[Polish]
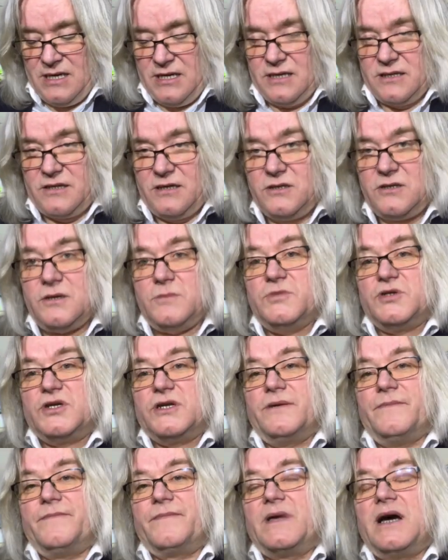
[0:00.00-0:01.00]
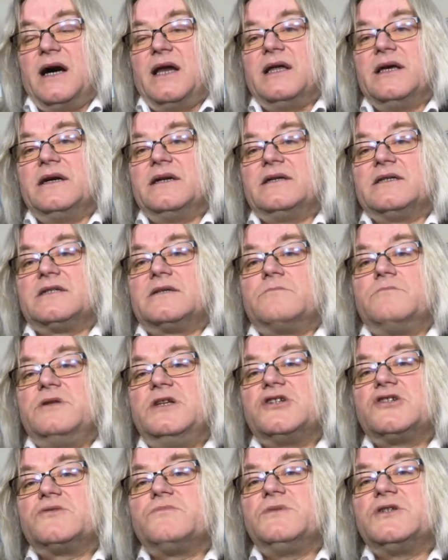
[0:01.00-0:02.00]
No dobrze, ale
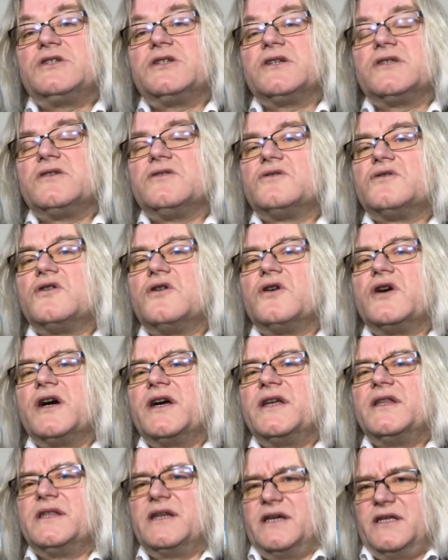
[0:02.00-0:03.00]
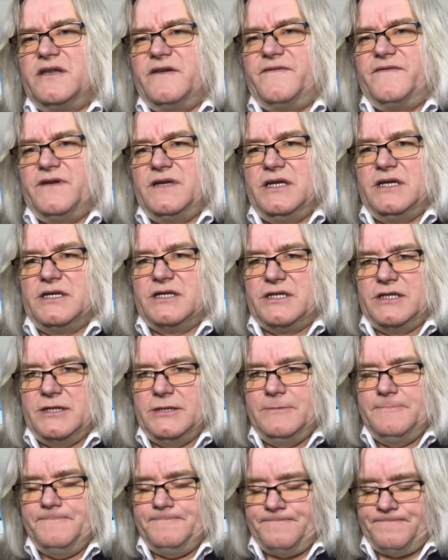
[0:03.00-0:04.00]
zbliżmy się do trochę innej
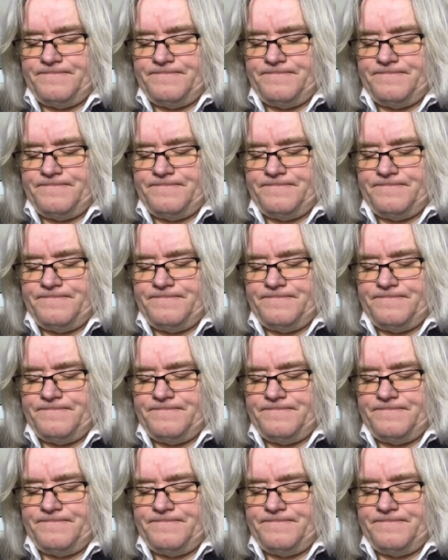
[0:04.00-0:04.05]
definicji,